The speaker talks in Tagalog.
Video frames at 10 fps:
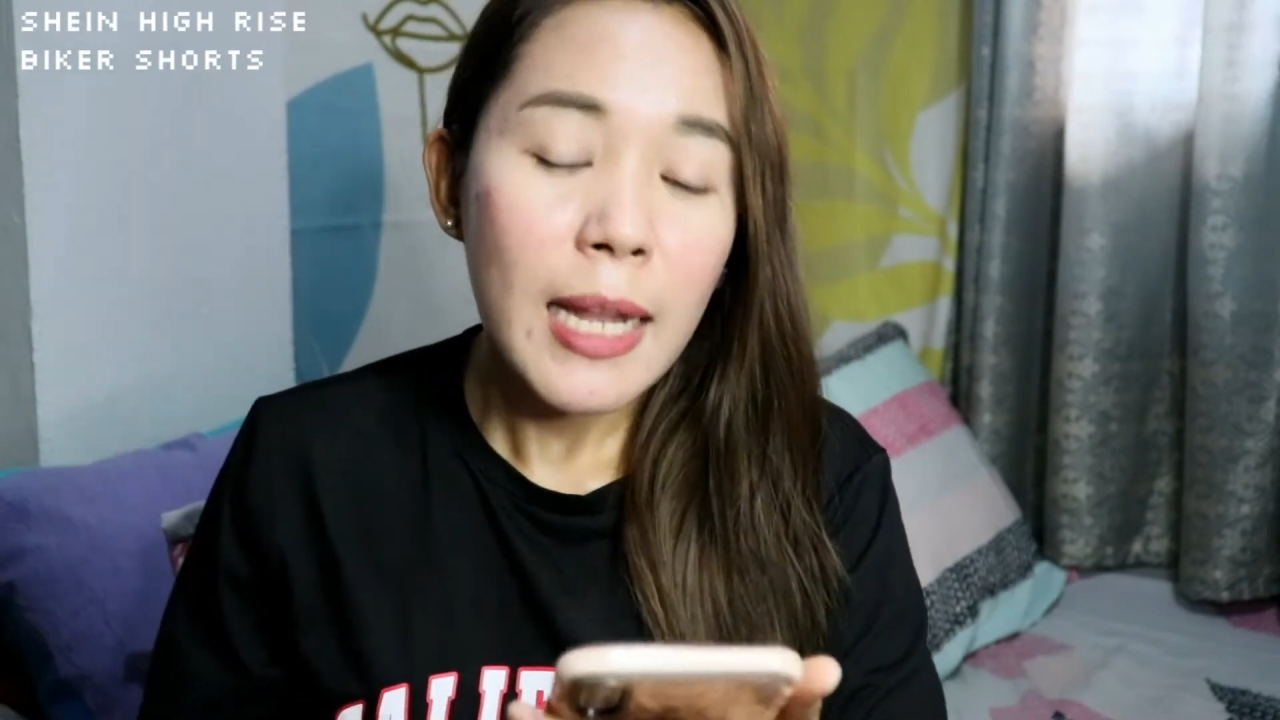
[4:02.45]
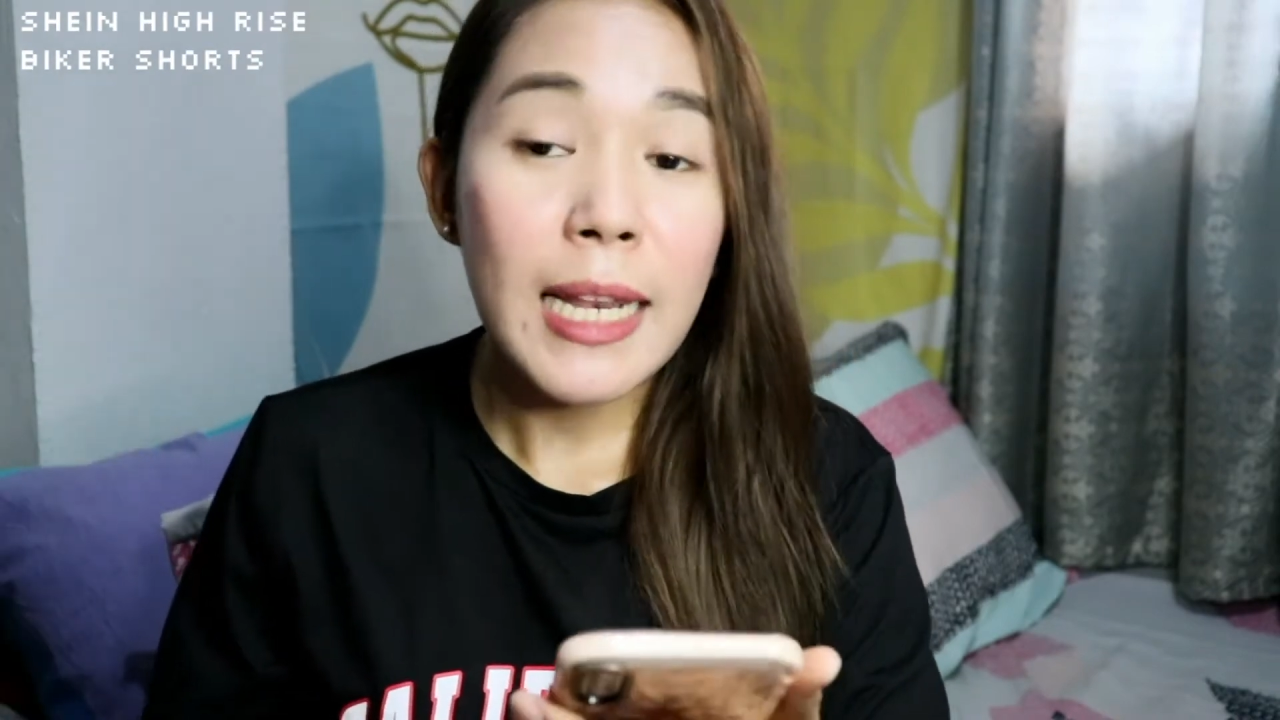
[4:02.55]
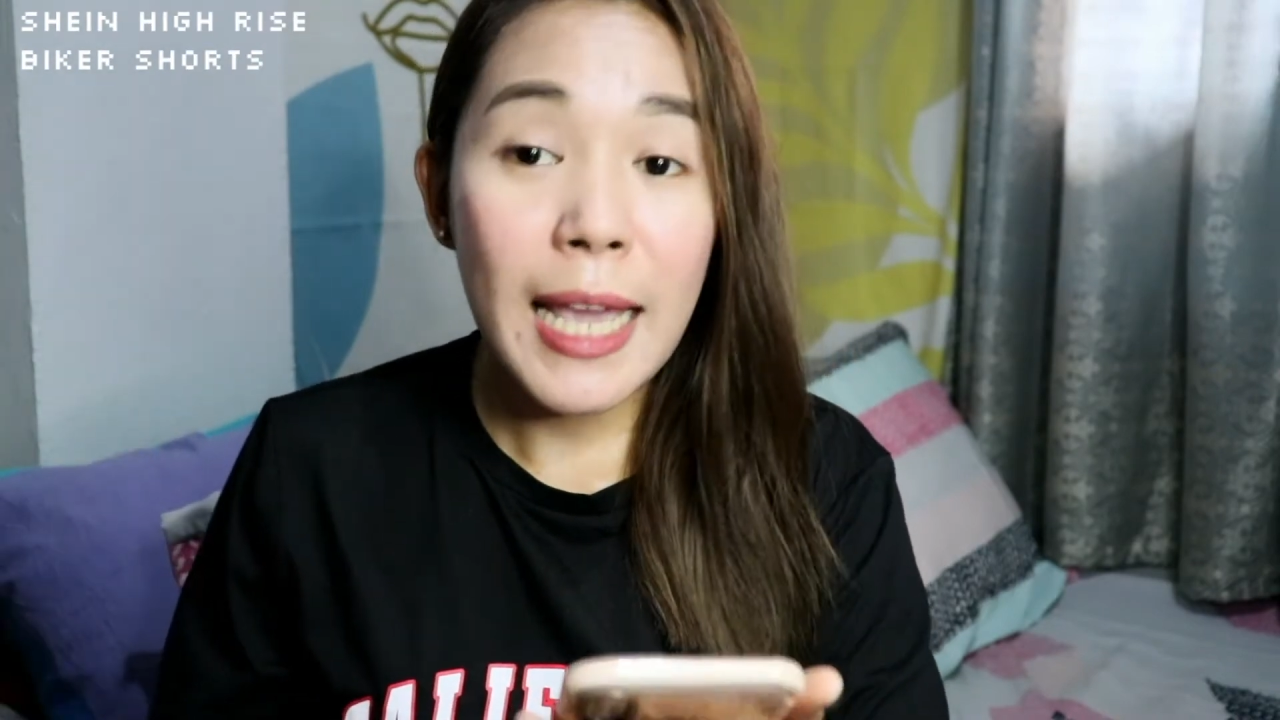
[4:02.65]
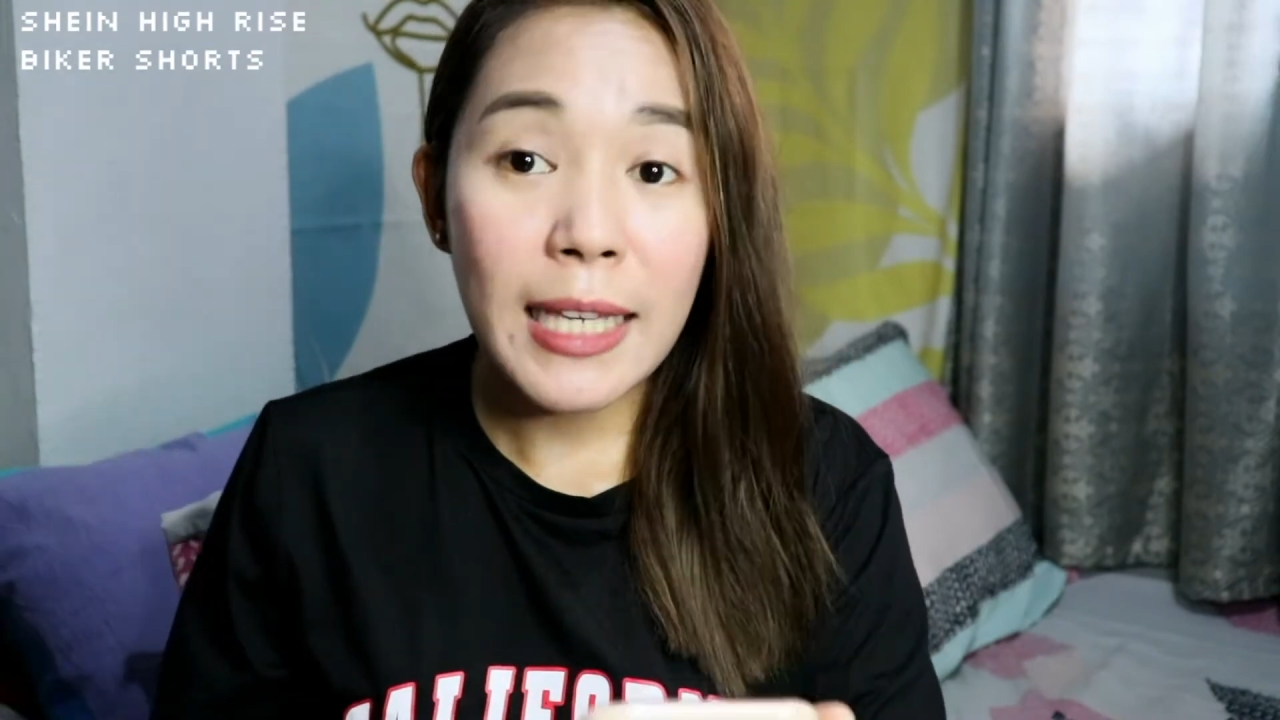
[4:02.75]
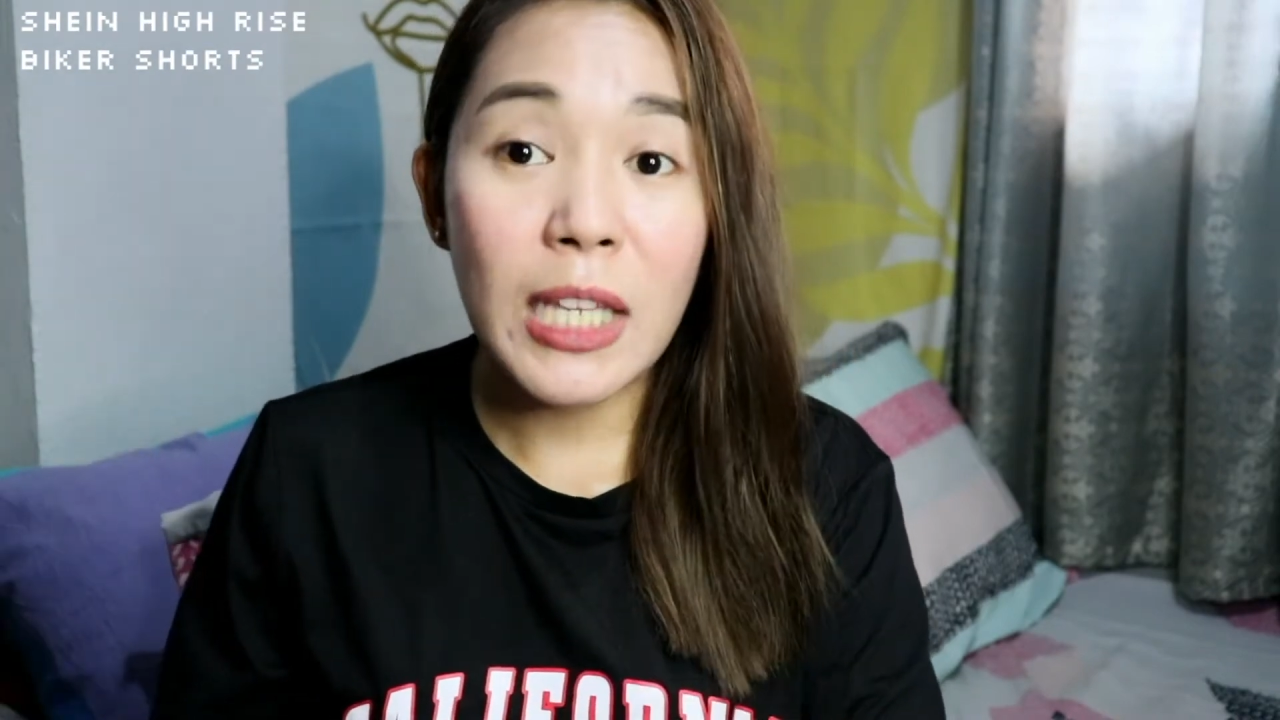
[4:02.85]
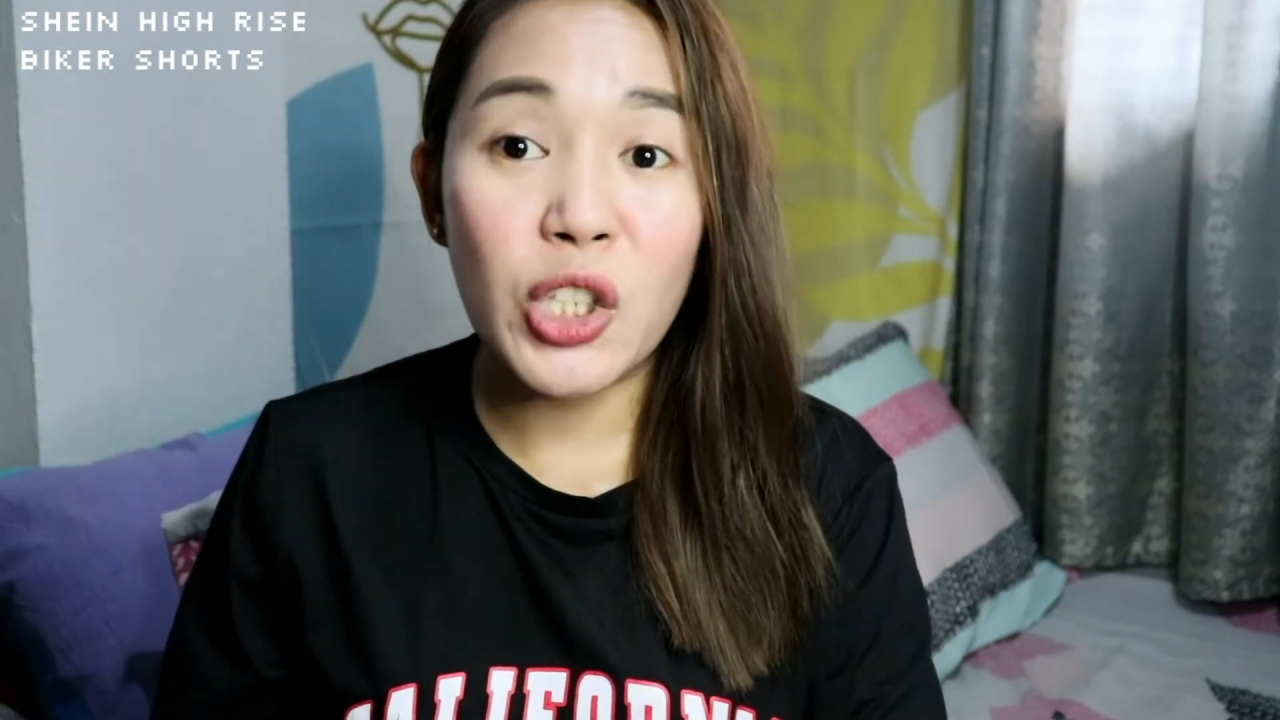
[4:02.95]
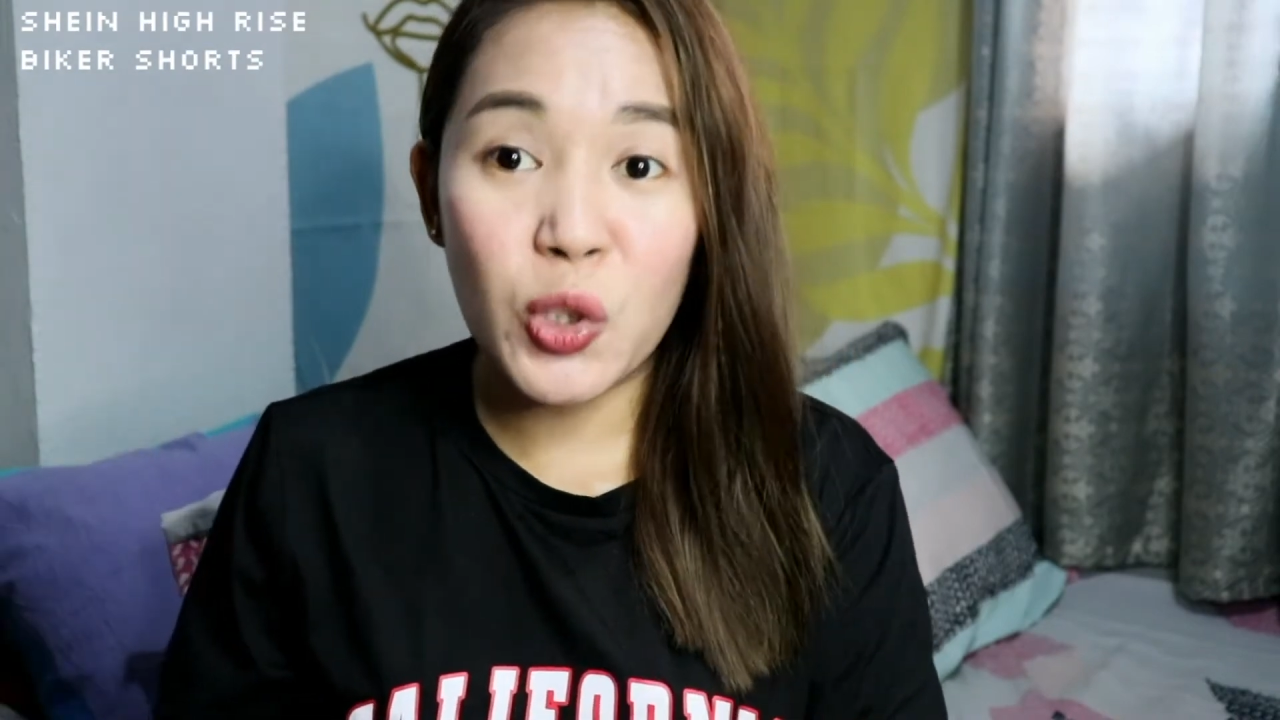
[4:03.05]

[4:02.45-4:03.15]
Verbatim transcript: legging